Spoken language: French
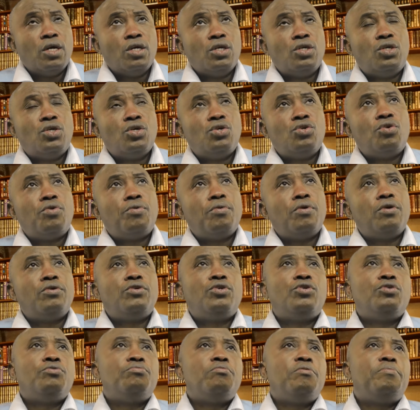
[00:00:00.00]
je ne,
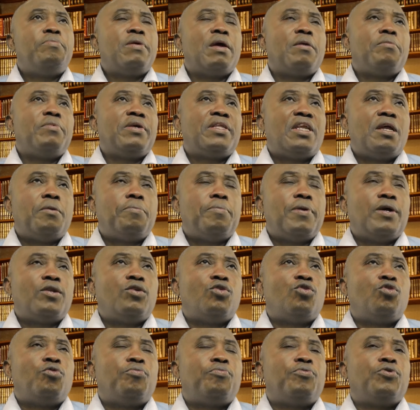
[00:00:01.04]
me permettrai pas
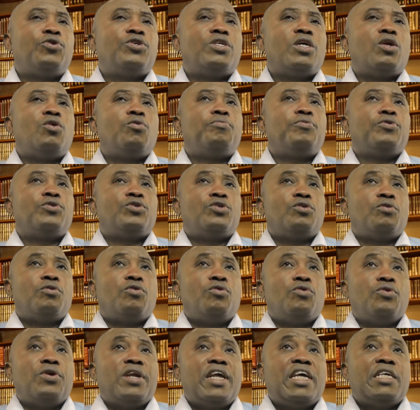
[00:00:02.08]
de reprocher à l'opposition
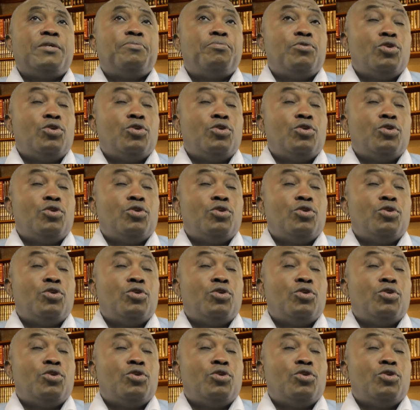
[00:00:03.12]
congolaise,